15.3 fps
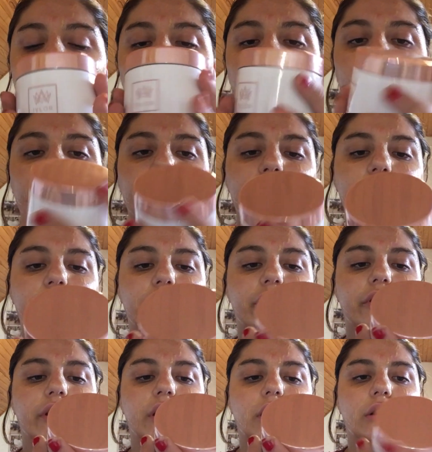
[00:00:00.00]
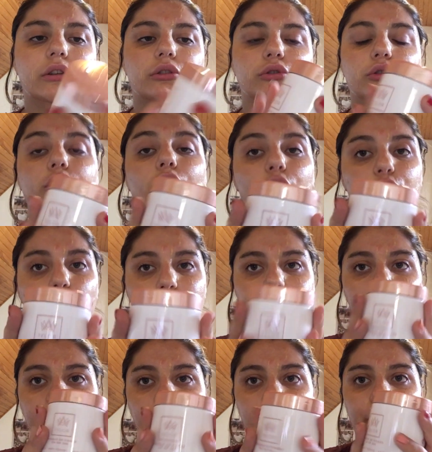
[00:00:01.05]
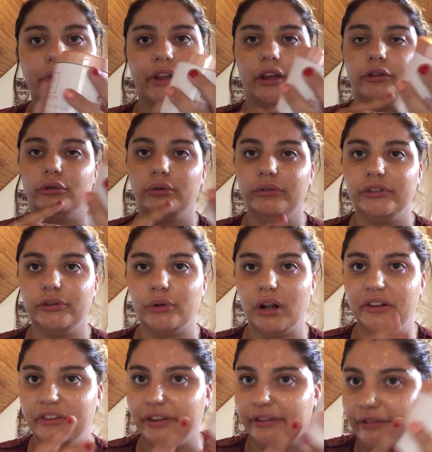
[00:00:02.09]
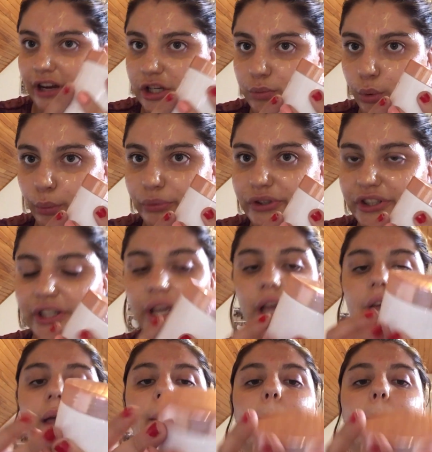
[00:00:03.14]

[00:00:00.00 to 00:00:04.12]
En fait, c'est euh, quand on regarde comme ça, de visuel, c'est vachement petit.